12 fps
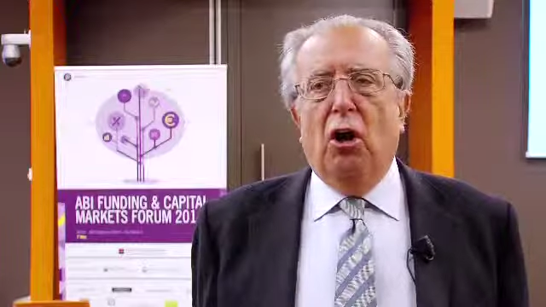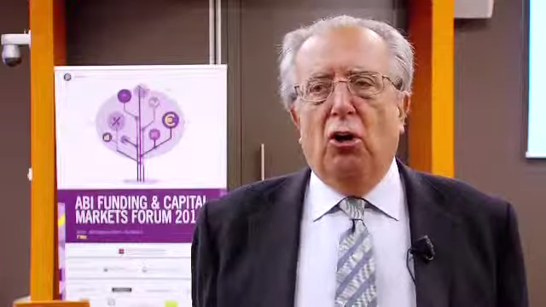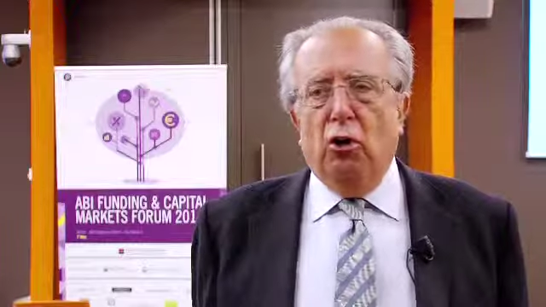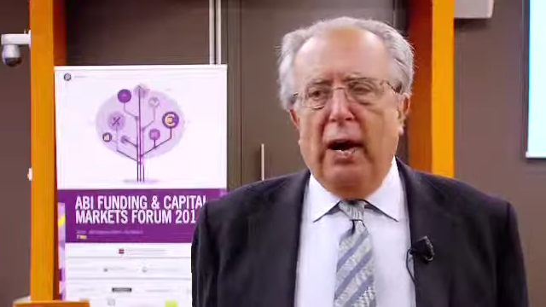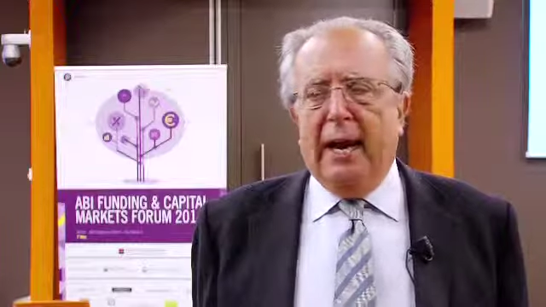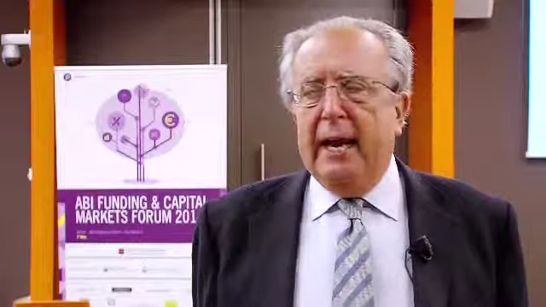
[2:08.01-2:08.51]

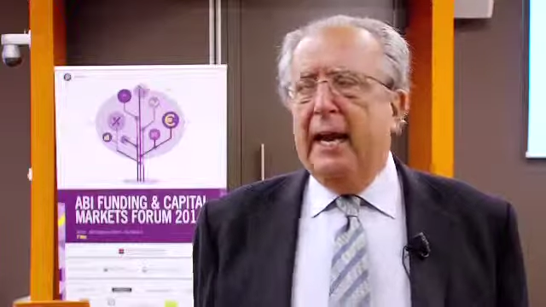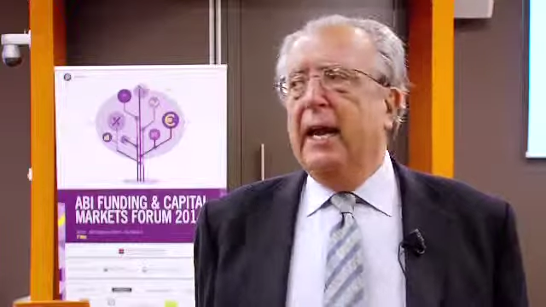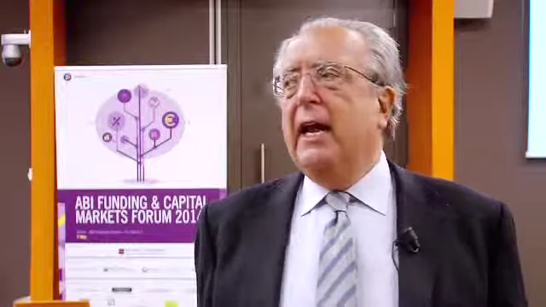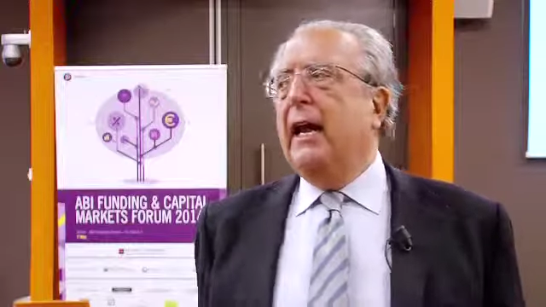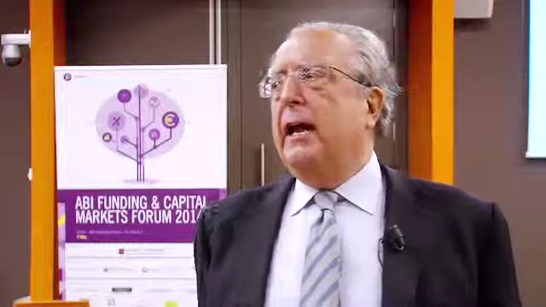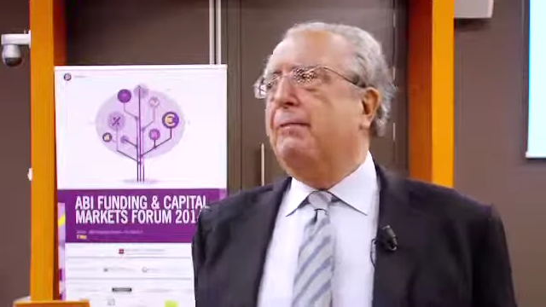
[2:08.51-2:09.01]
lo è
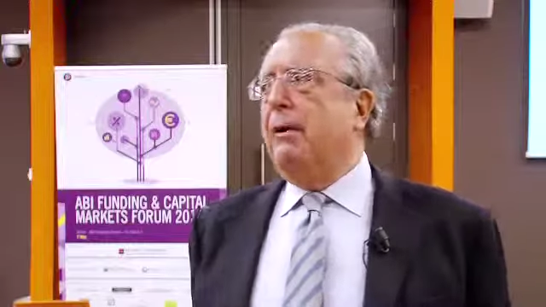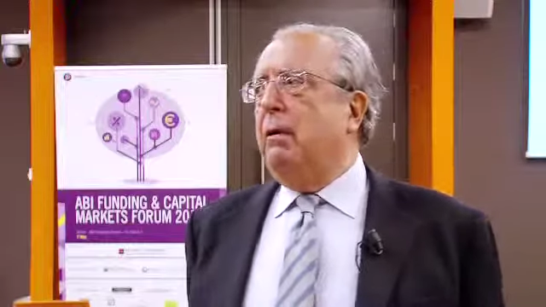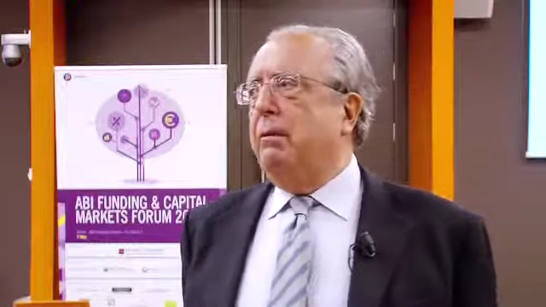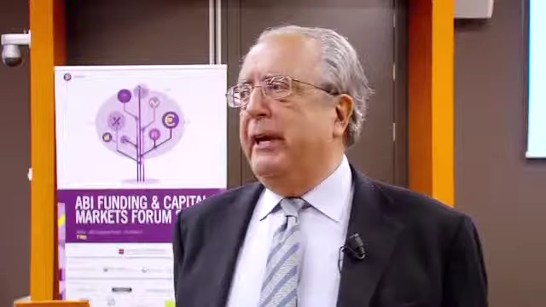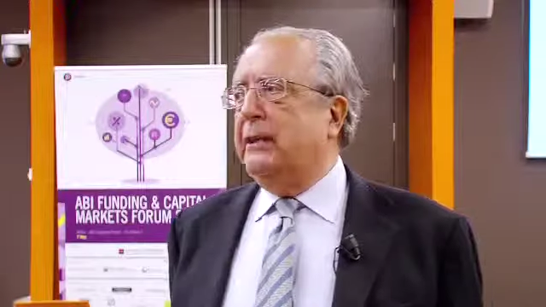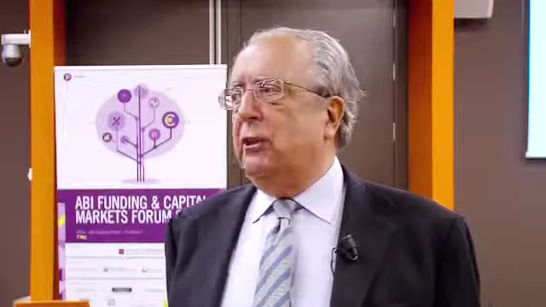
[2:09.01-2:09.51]
e
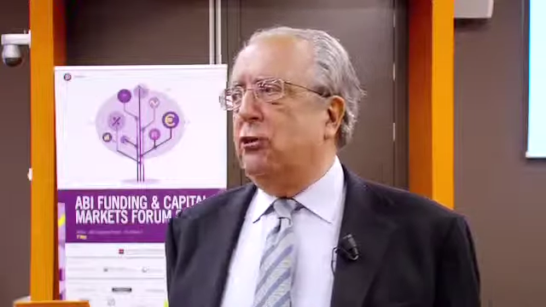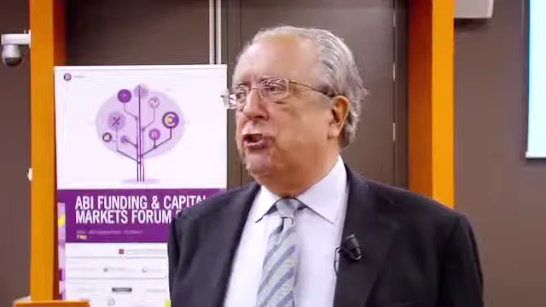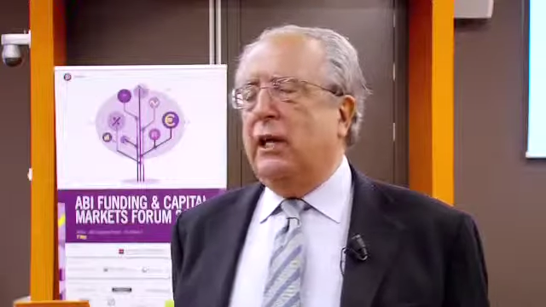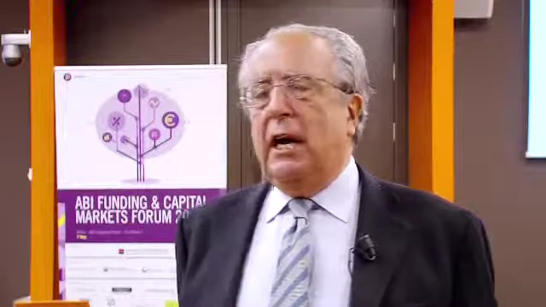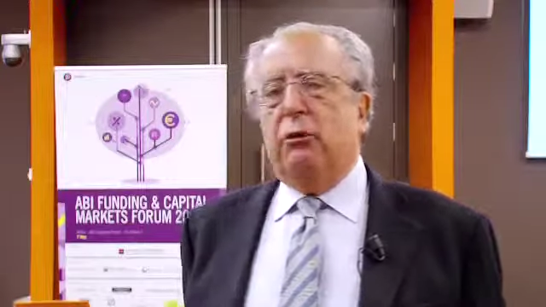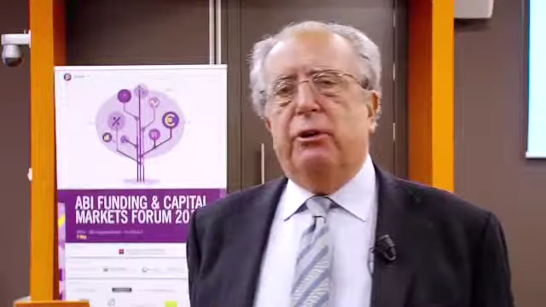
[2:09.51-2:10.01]
probabilmente lo sarà.